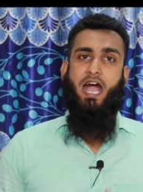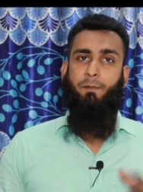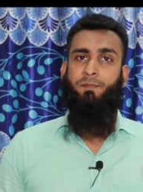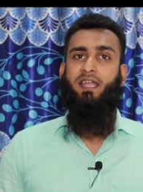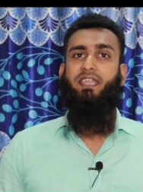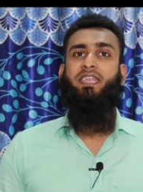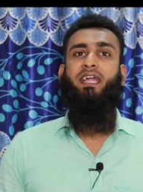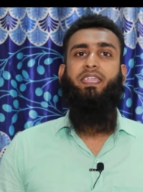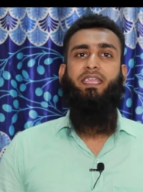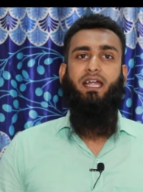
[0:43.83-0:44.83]
আপনার
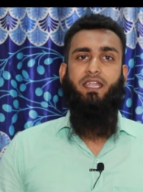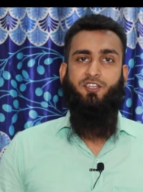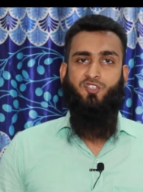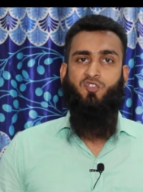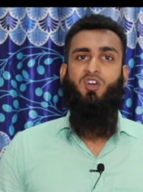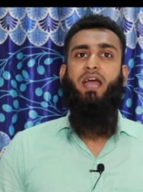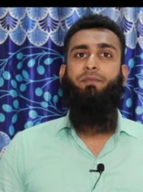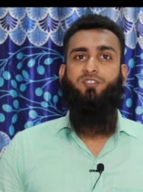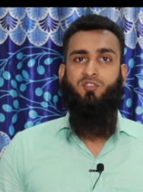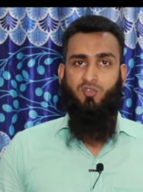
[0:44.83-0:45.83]
এনআইডি কার্ডের জন্য
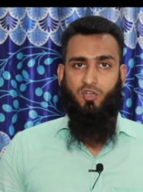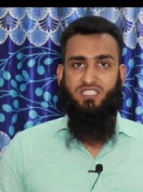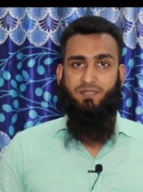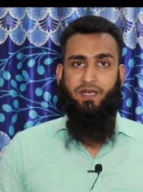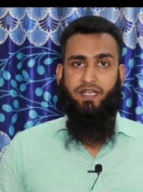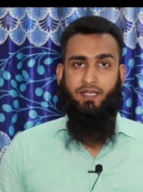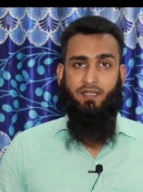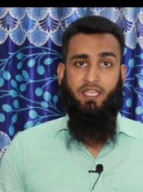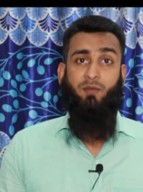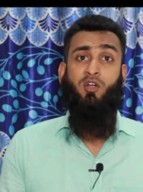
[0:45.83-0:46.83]
আবেদন করতে পারেন
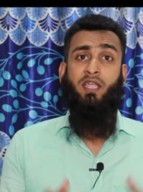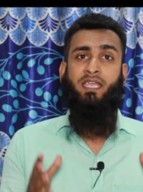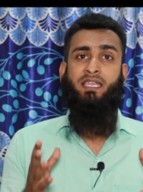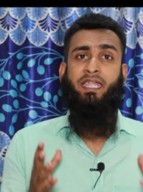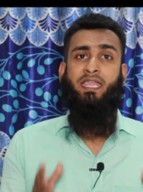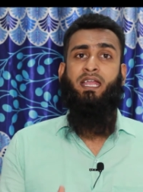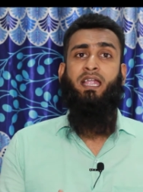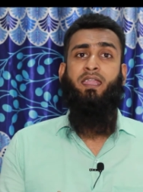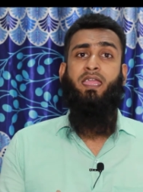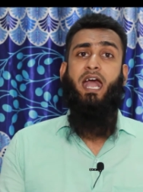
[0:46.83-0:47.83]
এবং এনআইডি
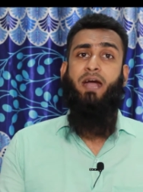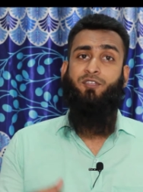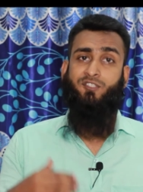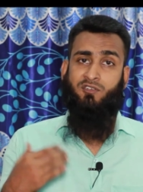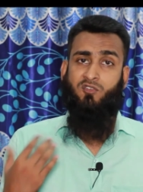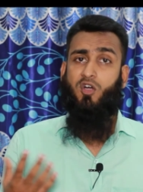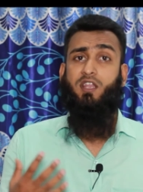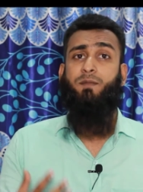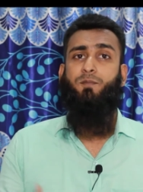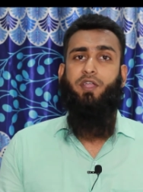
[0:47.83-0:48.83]
কার্ডে আবেদন
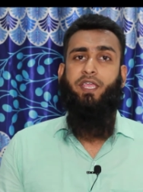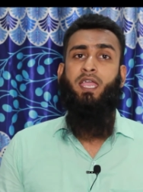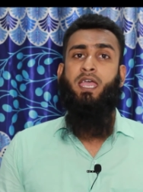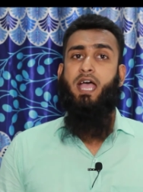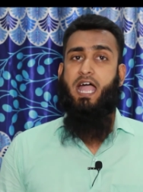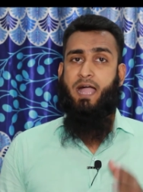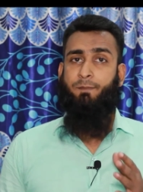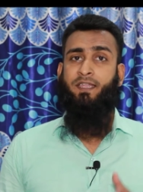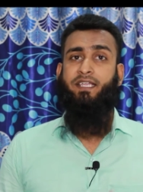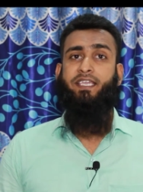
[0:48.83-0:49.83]
করার পরে
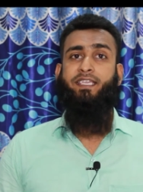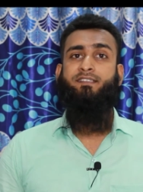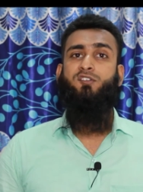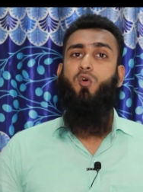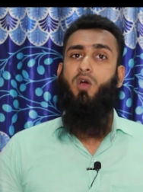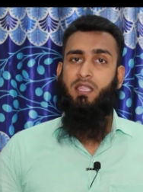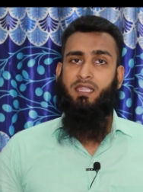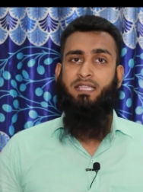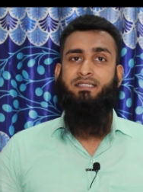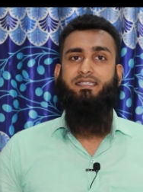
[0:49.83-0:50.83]
আপনাকে কিন্তু
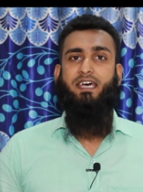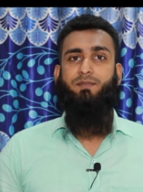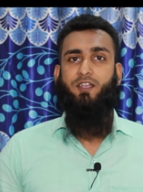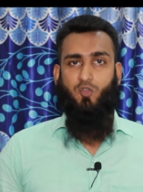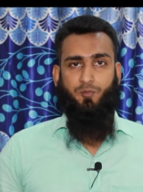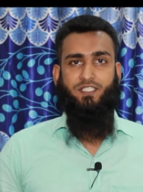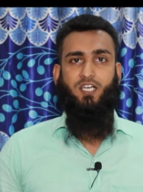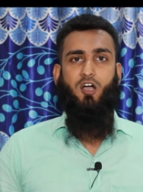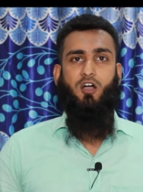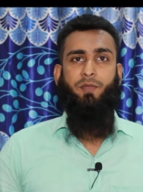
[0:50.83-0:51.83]
অনলাইন সার্ভার কপি
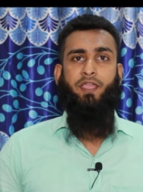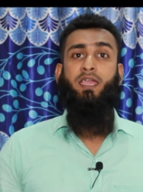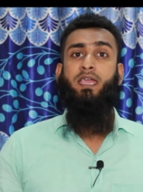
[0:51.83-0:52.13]
দেওয়া হবে